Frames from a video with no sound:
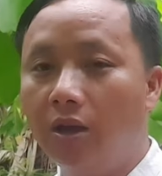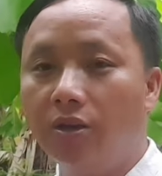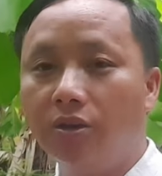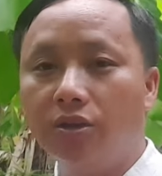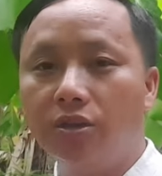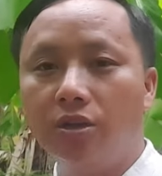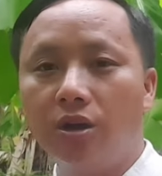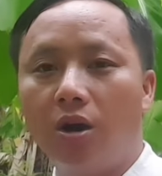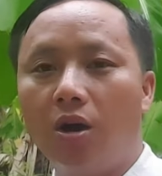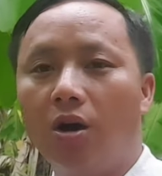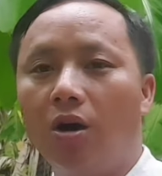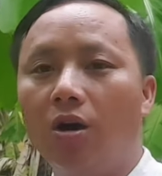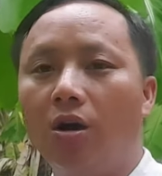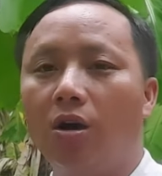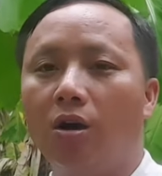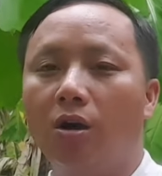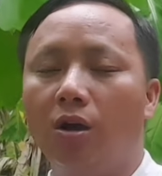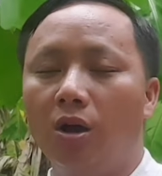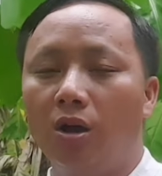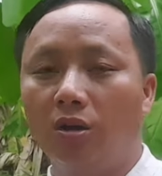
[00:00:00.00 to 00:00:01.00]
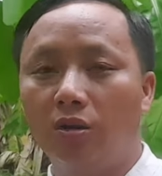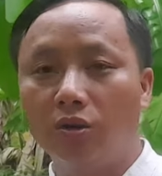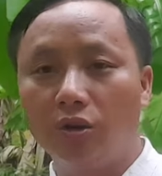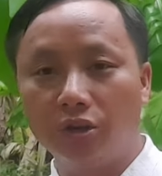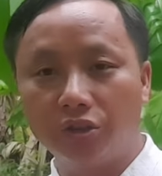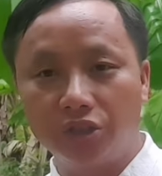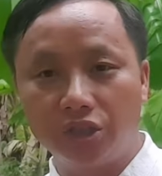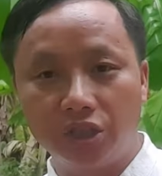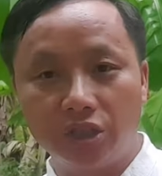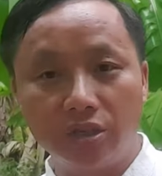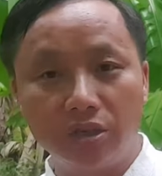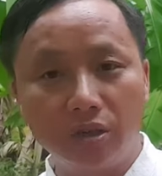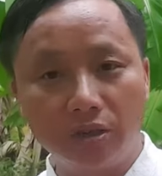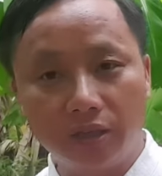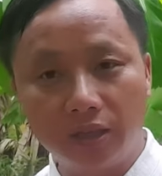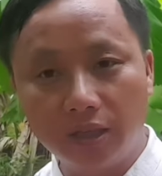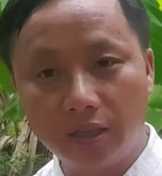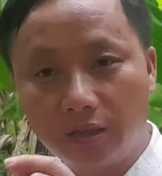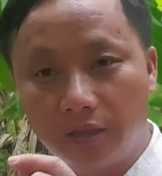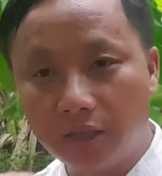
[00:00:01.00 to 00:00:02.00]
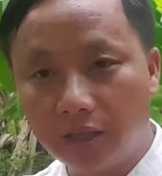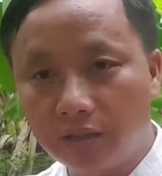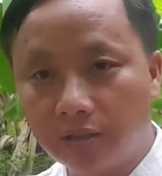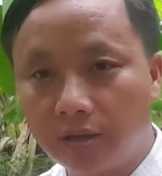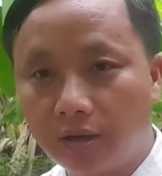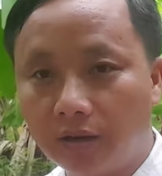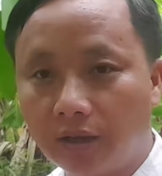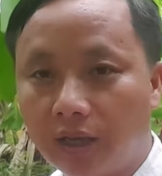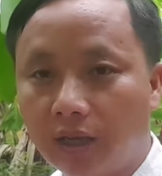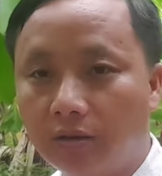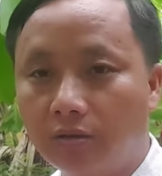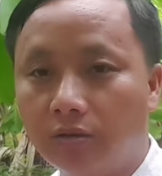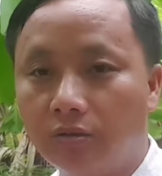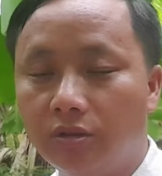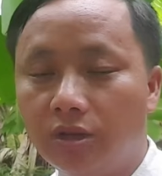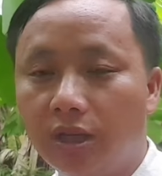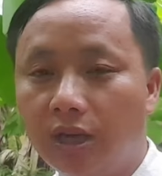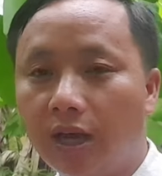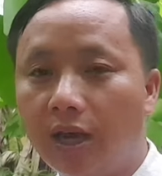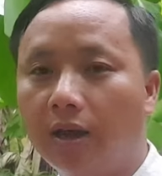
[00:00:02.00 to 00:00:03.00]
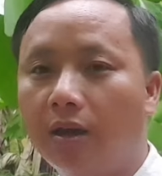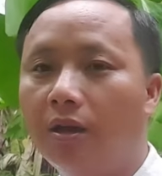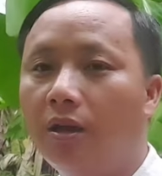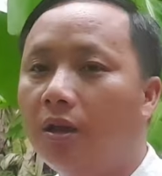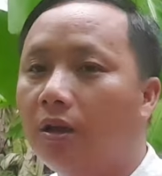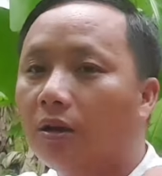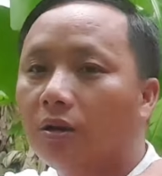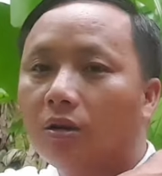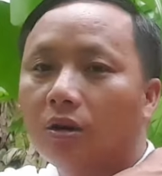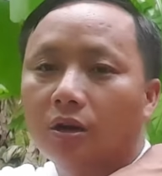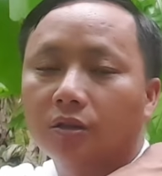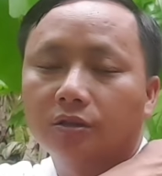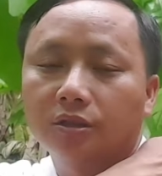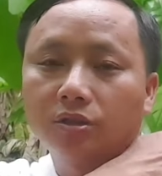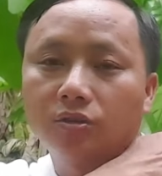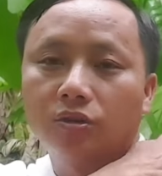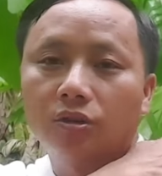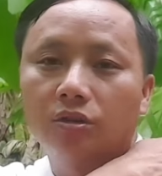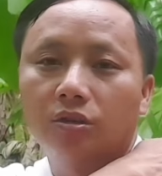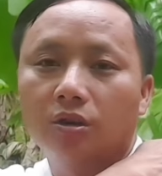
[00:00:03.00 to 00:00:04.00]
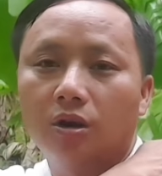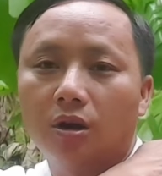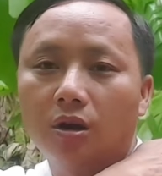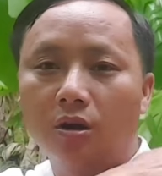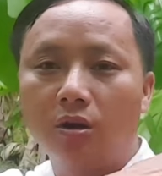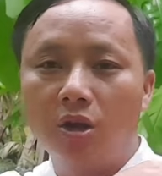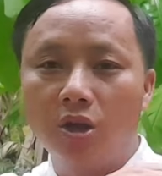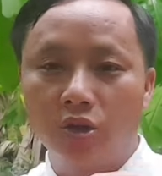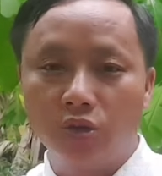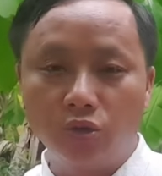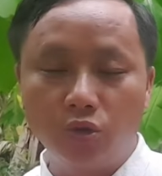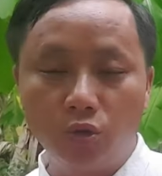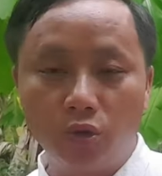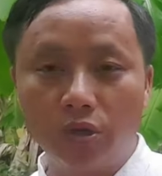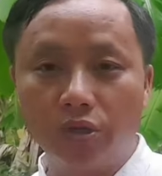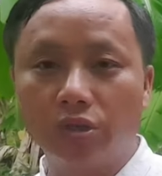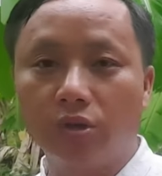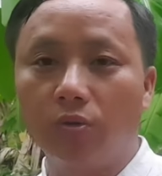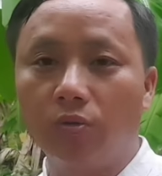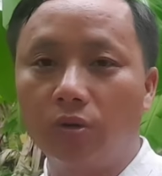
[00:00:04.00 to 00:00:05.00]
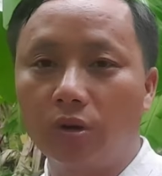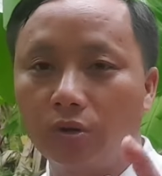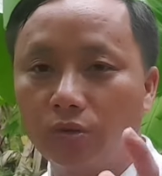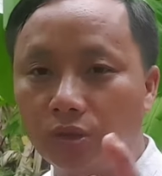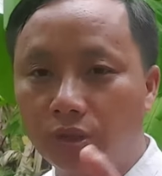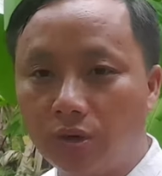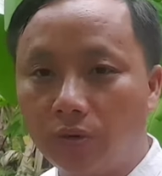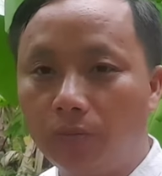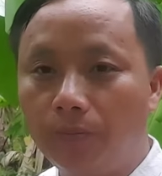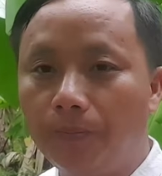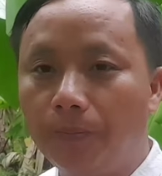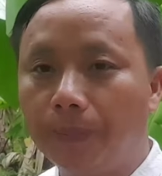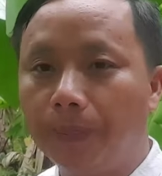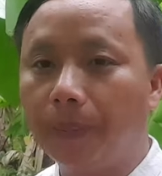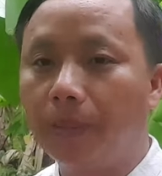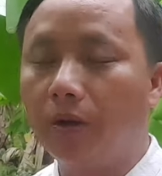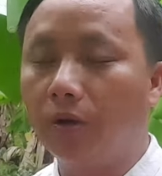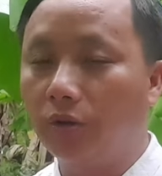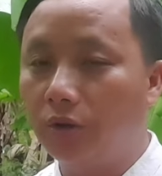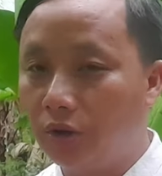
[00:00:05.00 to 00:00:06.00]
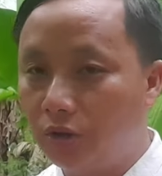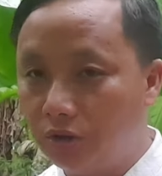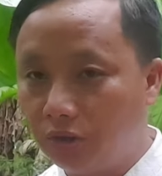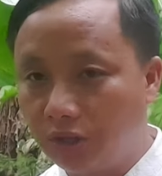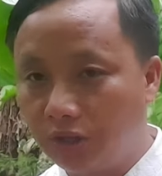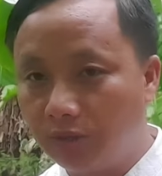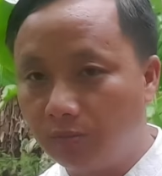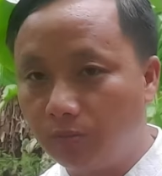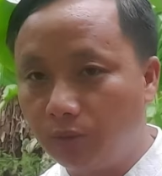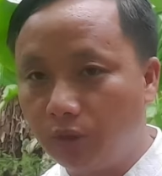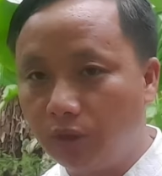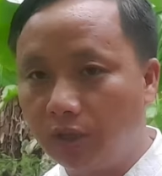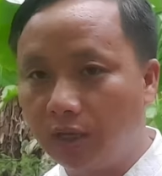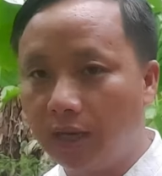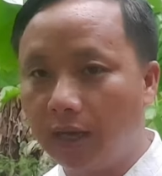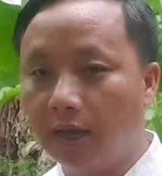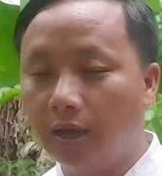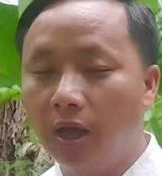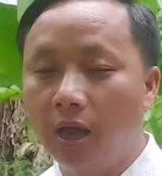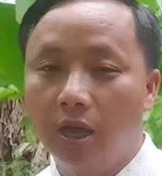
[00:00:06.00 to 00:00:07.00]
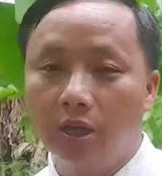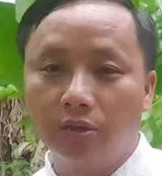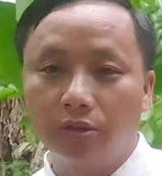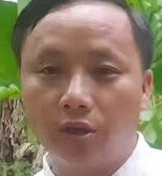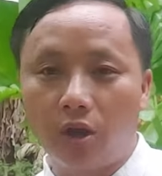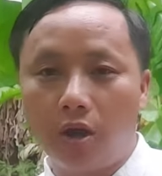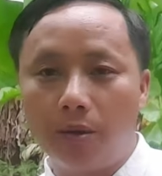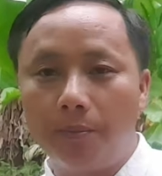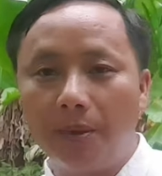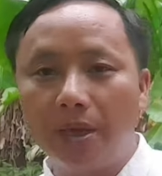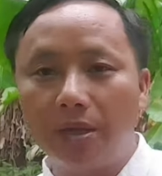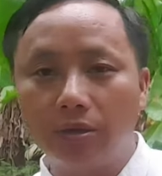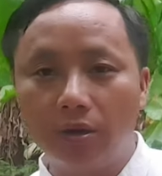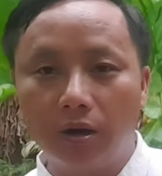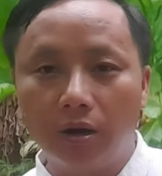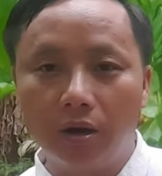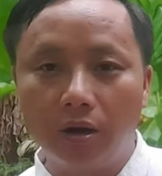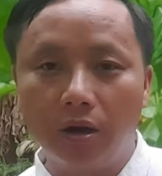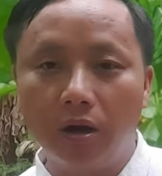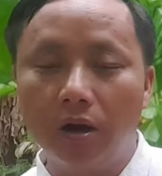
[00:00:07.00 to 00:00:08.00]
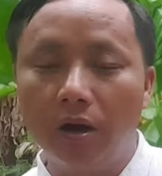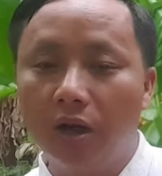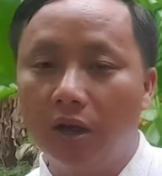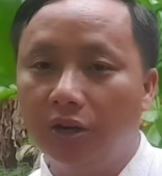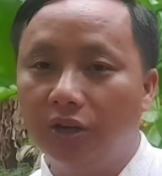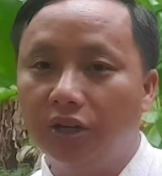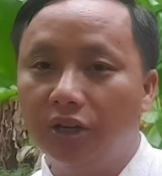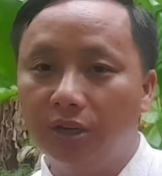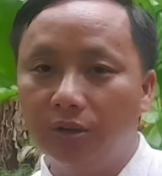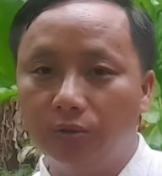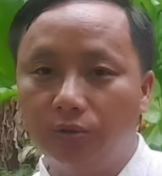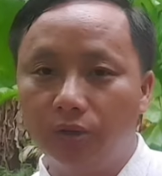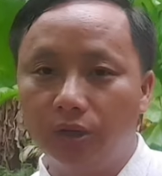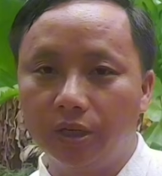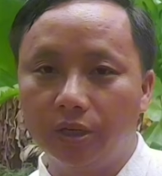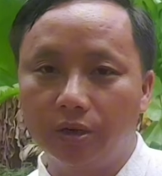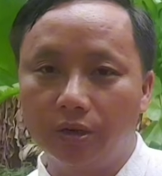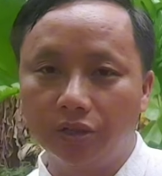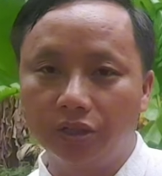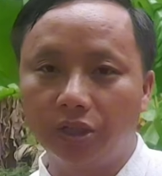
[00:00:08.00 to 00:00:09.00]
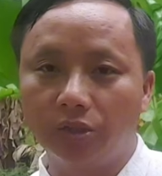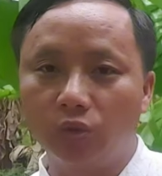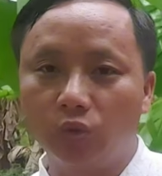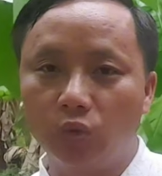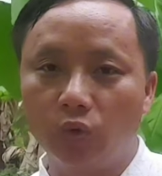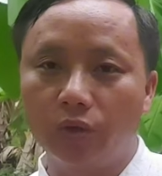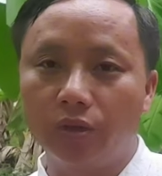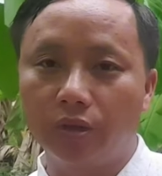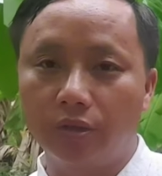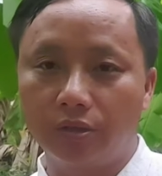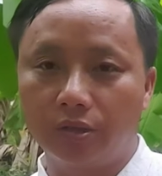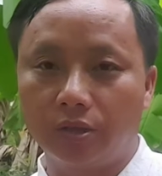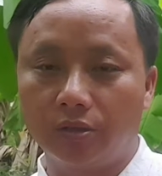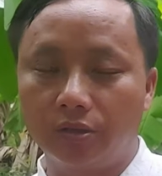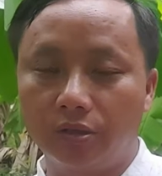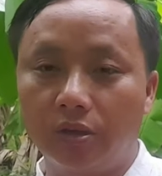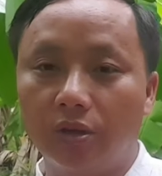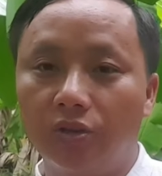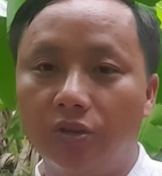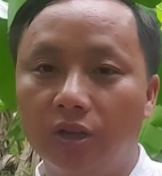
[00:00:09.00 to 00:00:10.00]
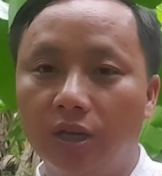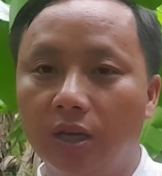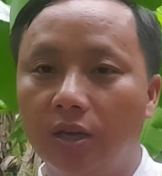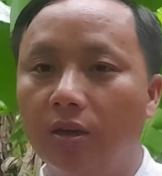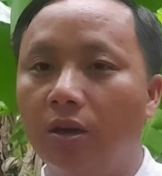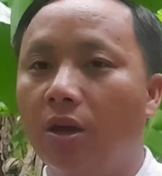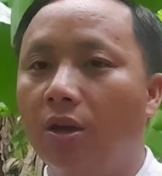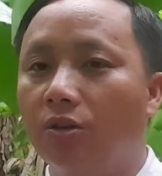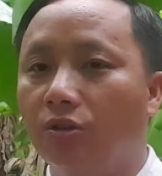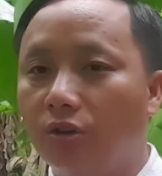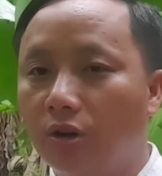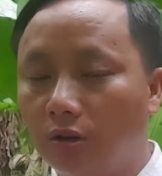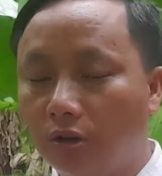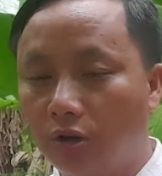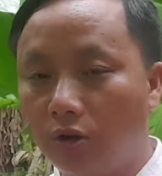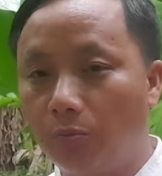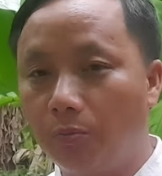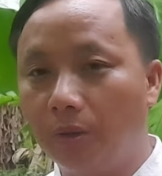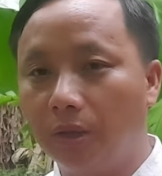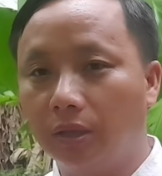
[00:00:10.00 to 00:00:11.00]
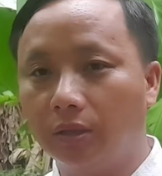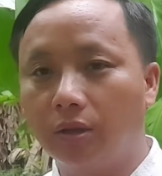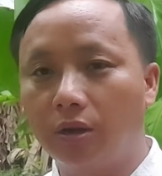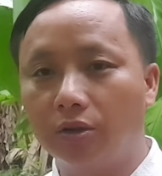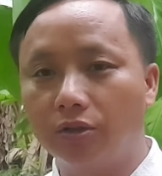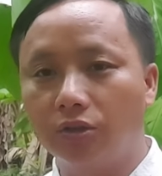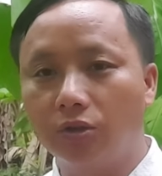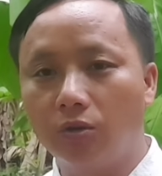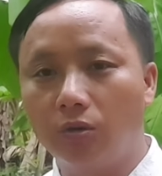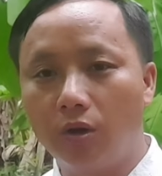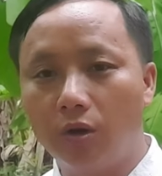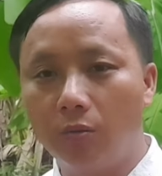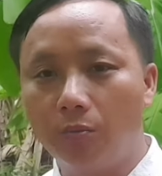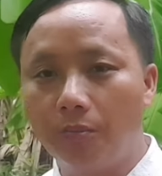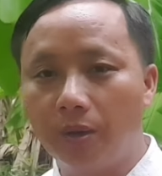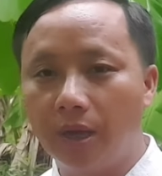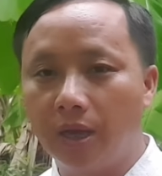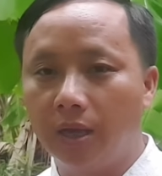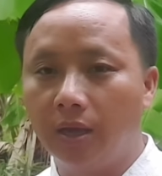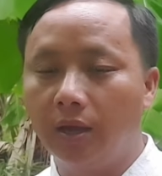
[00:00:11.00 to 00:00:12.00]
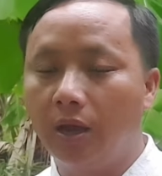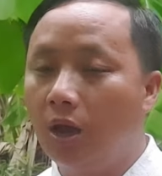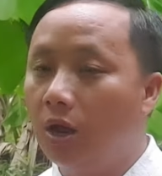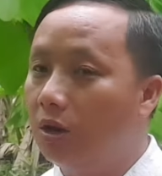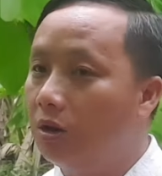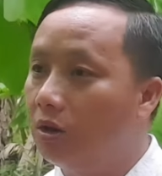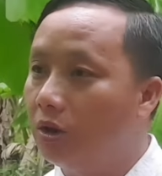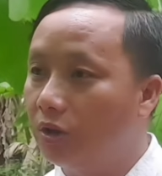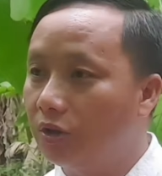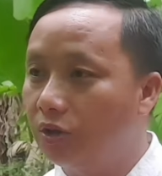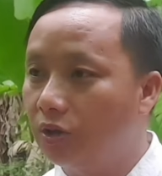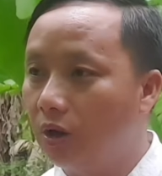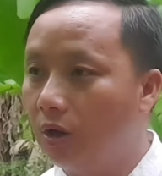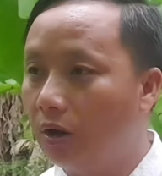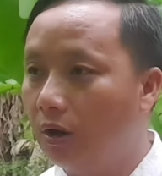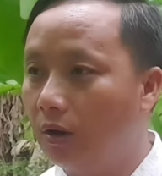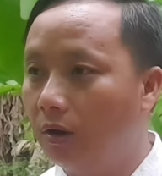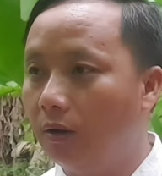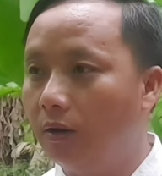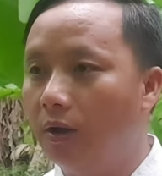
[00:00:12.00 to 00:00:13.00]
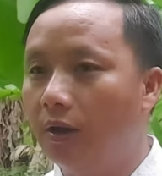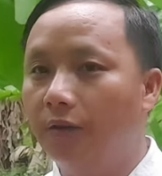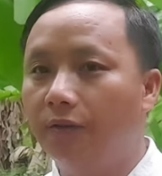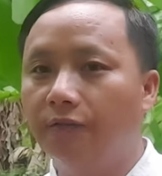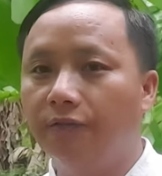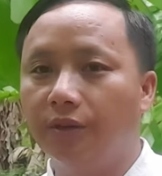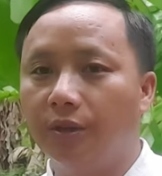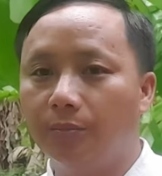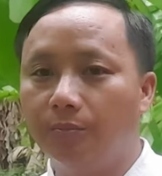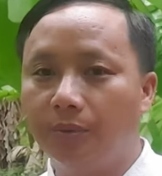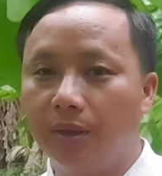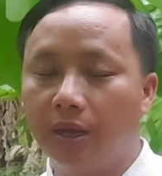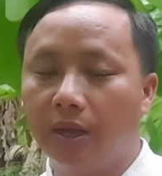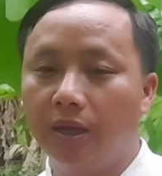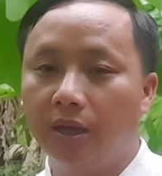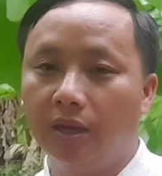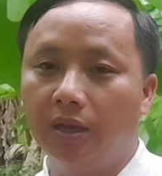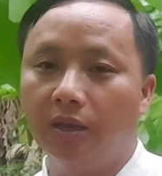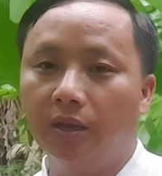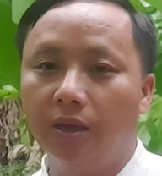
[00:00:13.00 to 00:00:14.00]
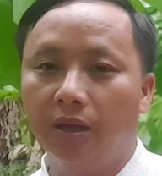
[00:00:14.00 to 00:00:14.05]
do có chỉ nhớ tí tí cho cái khử nha có chỉ nhớ chua sông cổ sông nó có nhớ chỉ muốn nha to bé cho nên nu nên nó chỉ chua cho giọt giọt nhỉ nhớ đầu bé to trong hậu bé là do vì bé